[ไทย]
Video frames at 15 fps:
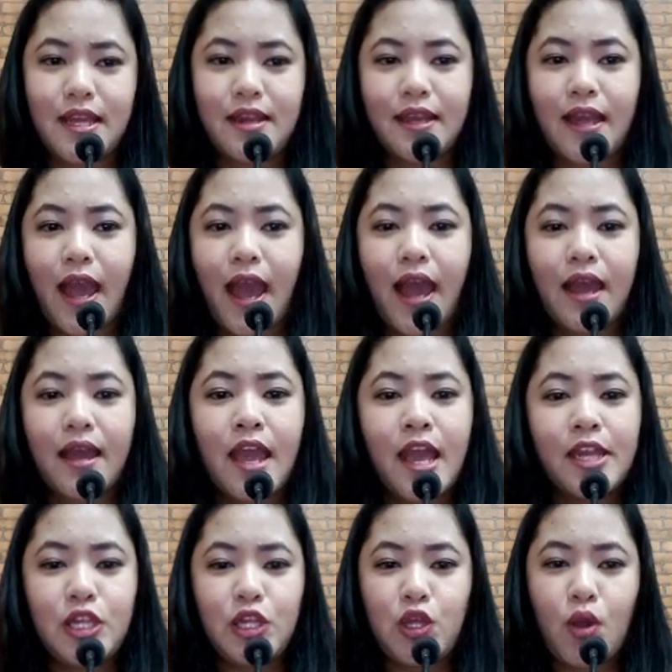เชียนะคะ
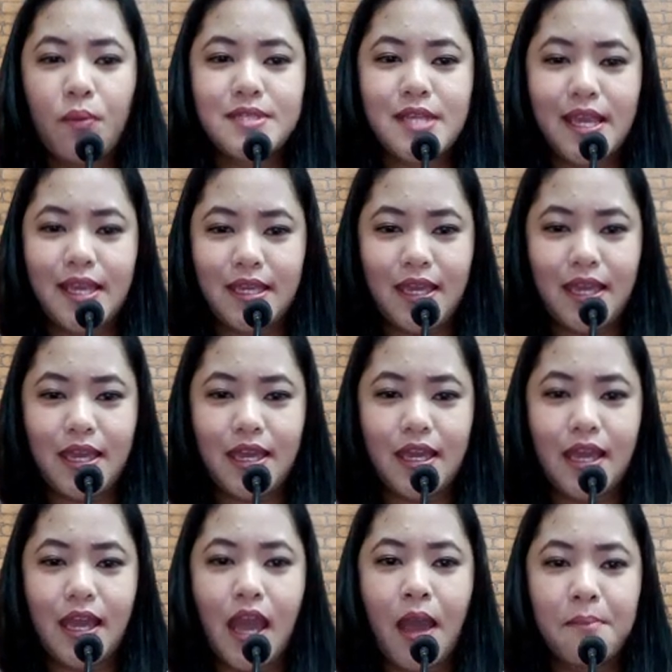นิยมใช้ขิง
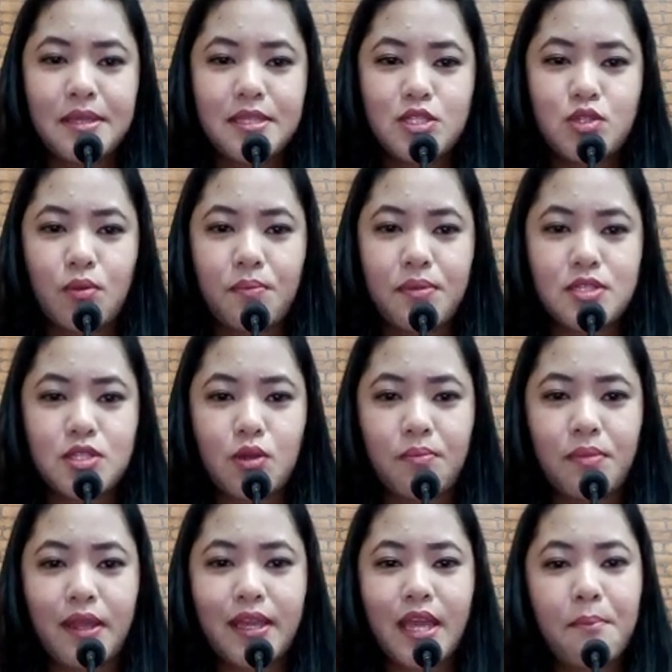เป็นส่วนผสม
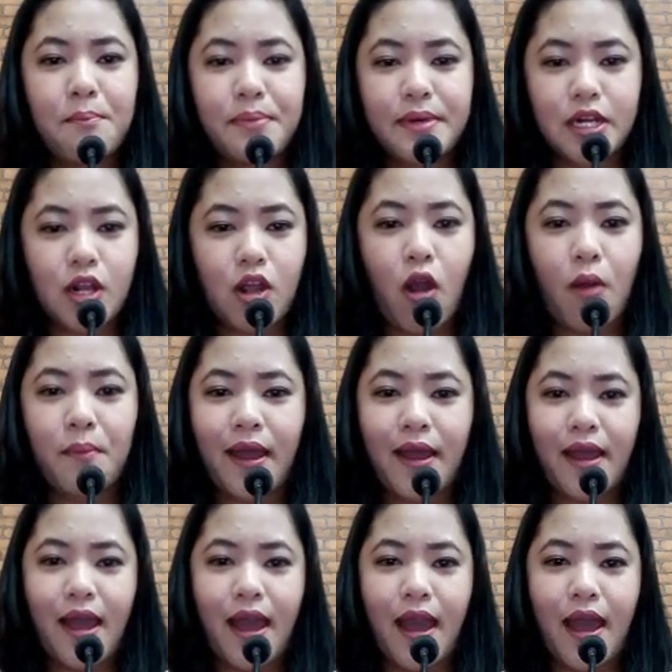ในการประกอบ
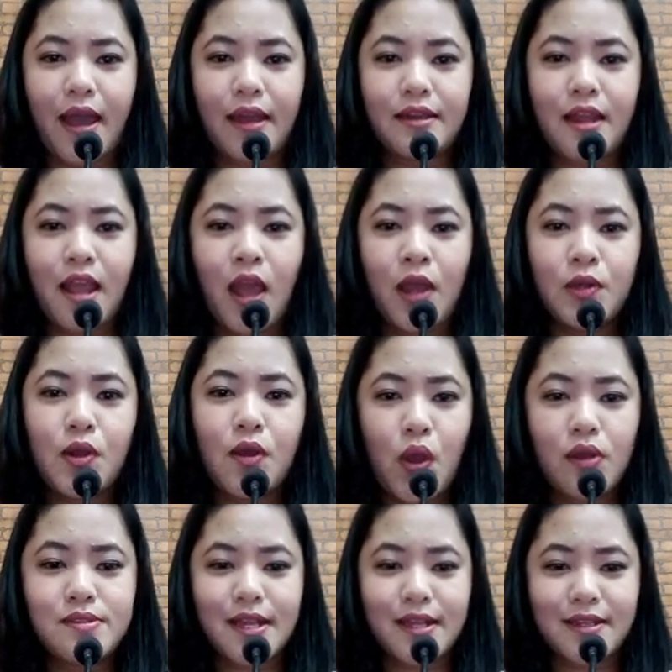อาหารน
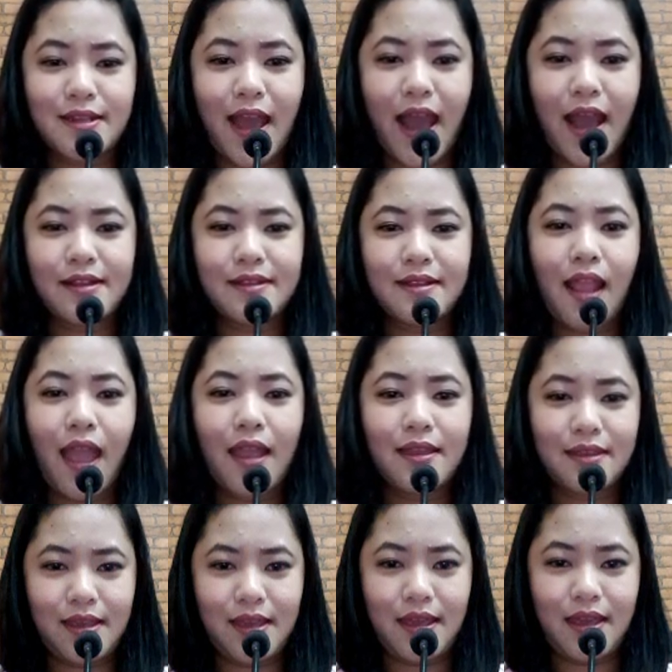อกจากนั้น
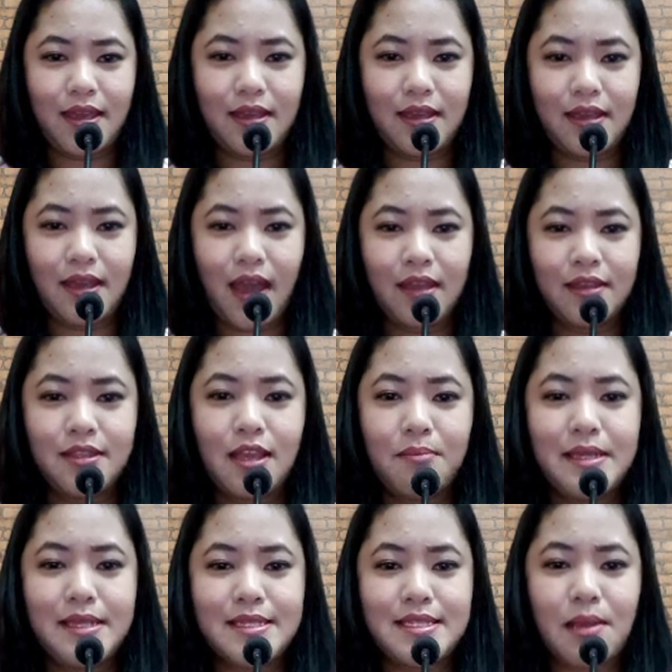ขิงยัง
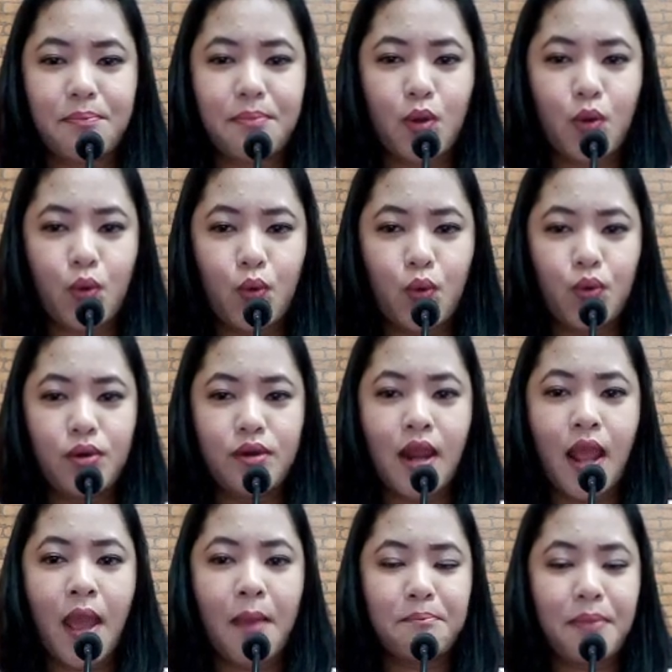มีสรรพคุณ
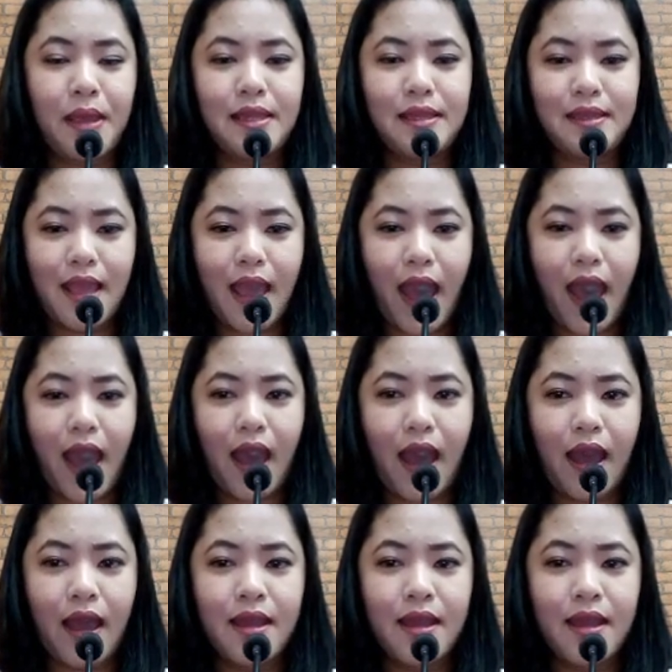เป็นยา